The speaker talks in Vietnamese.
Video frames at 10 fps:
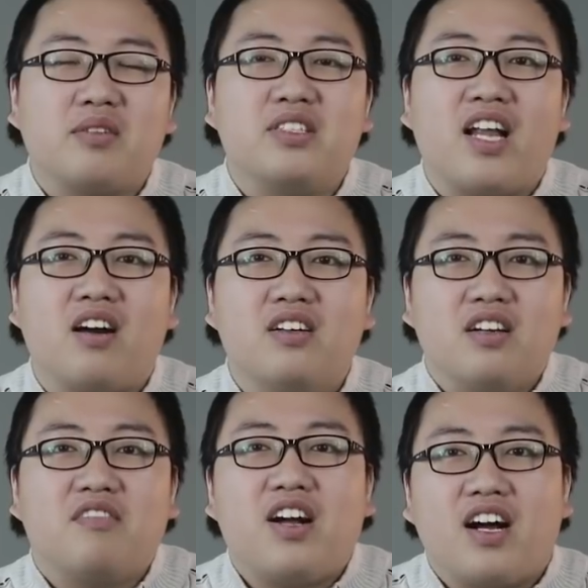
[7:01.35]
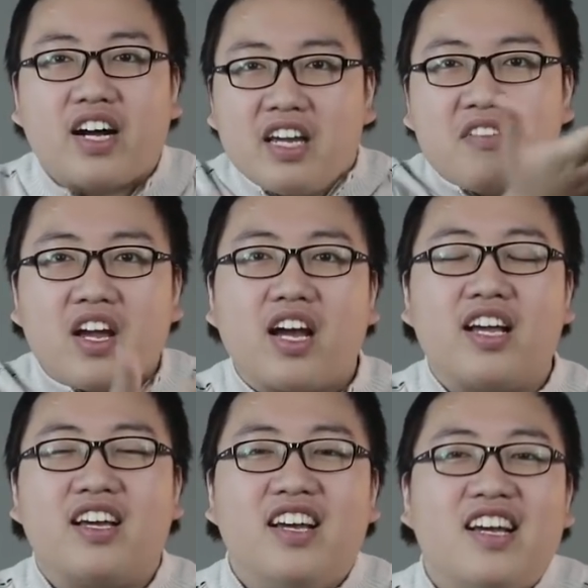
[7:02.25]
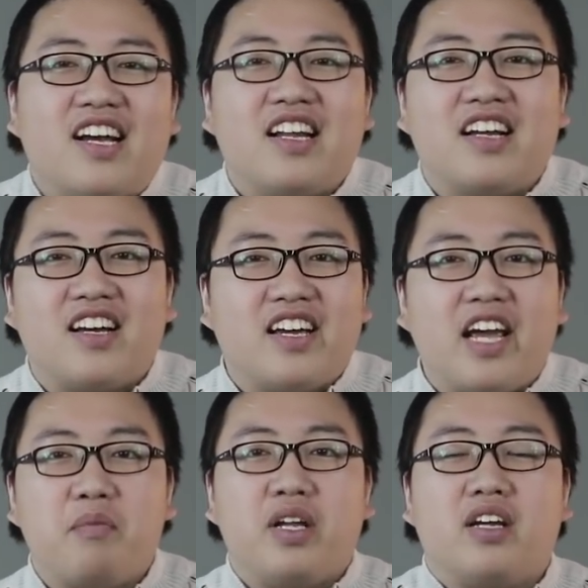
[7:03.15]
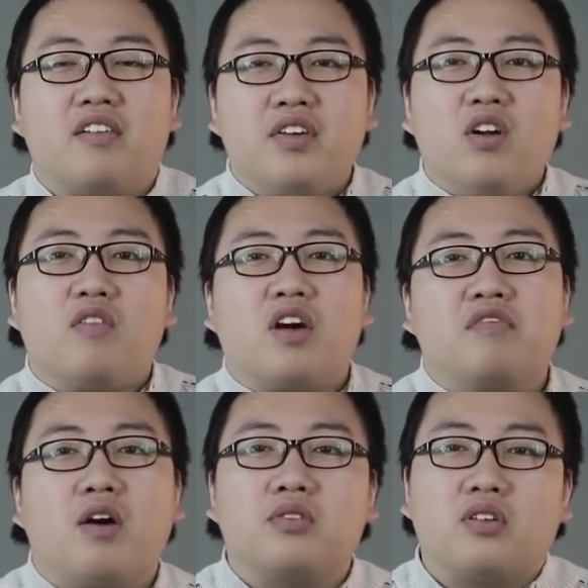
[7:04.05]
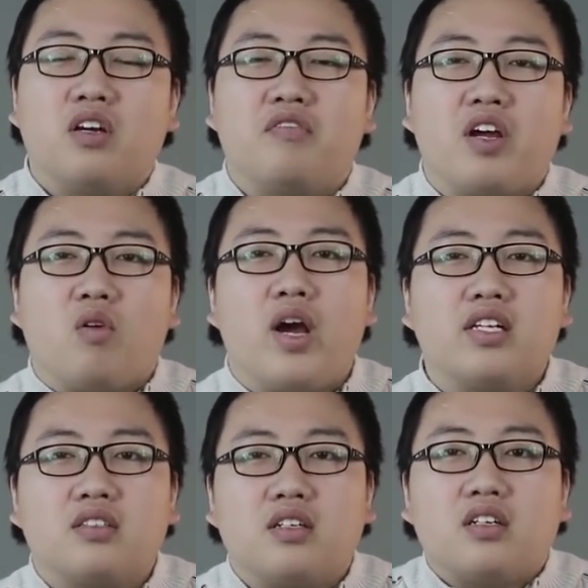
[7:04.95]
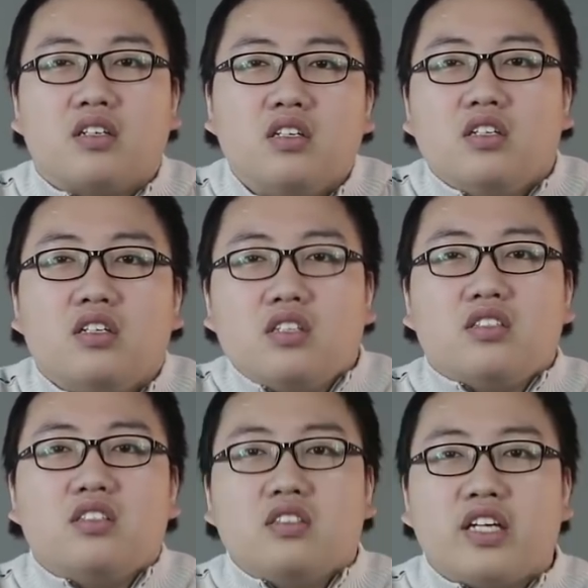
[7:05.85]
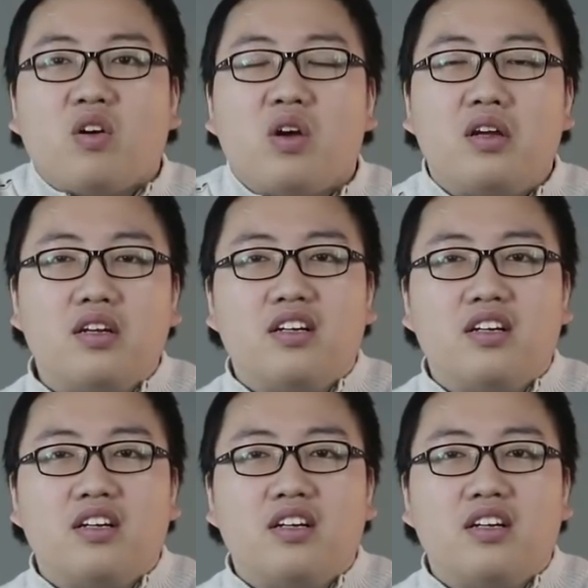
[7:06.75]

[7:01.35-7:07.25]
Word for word: xong như nào? Bác ở cây về hay hay là anh em định à, vứt nó ở văn phòng xong là về quê xong là thế thôi.